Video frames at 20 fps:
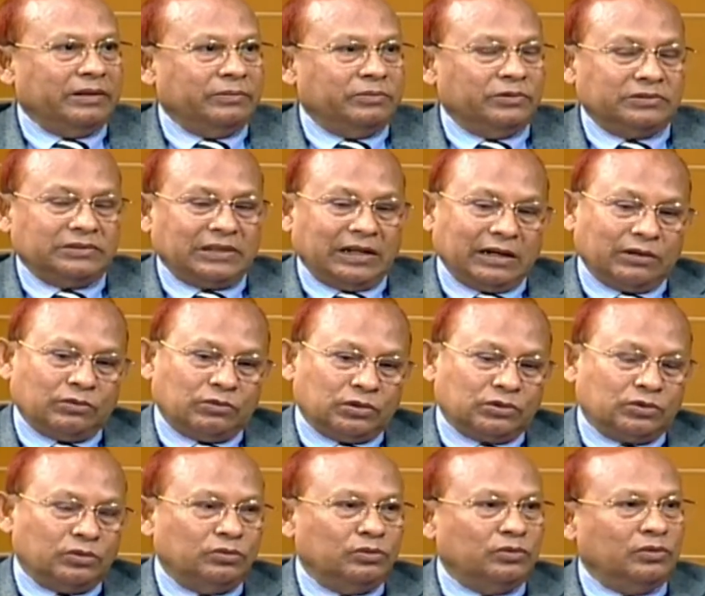এবং তারা
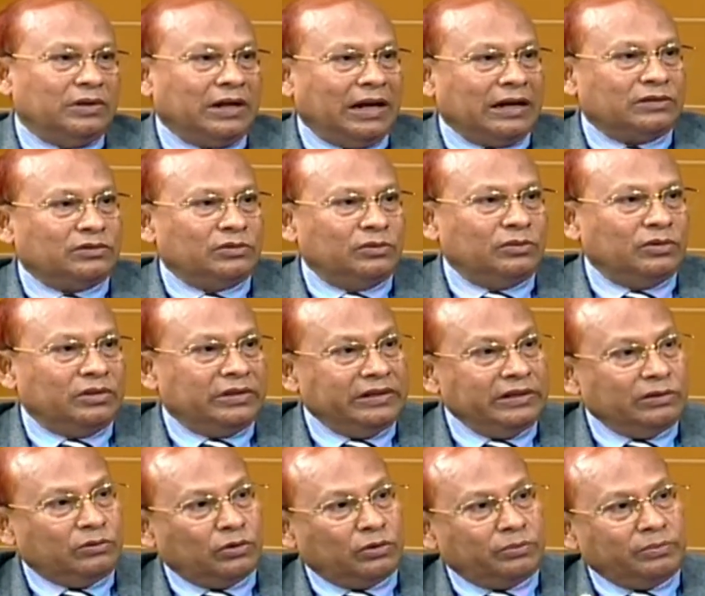কতটুকু কার জন্য কি
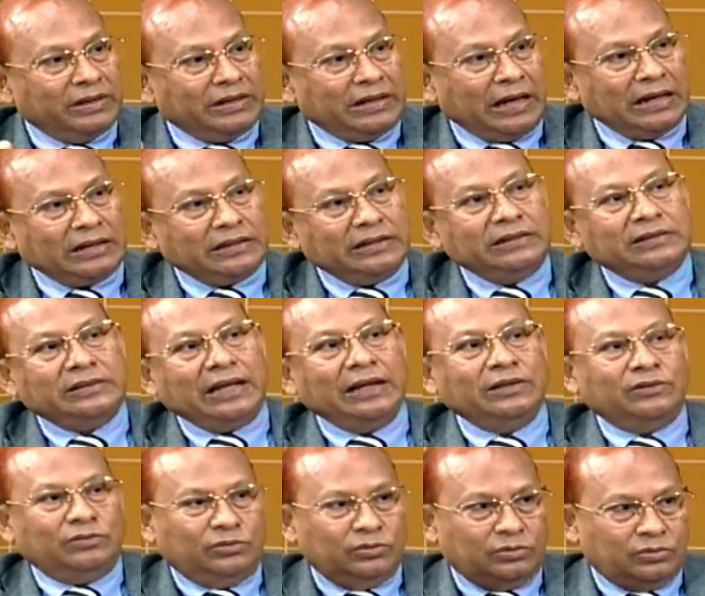করবে কার কি
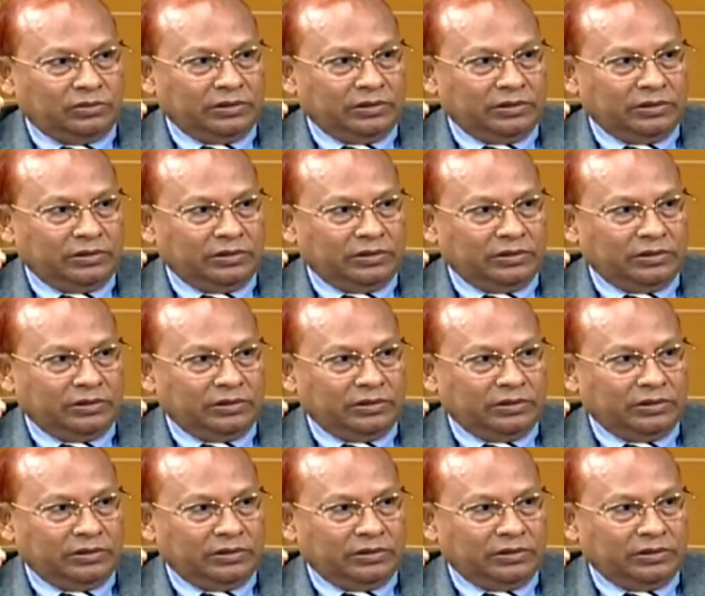দায়িত্ব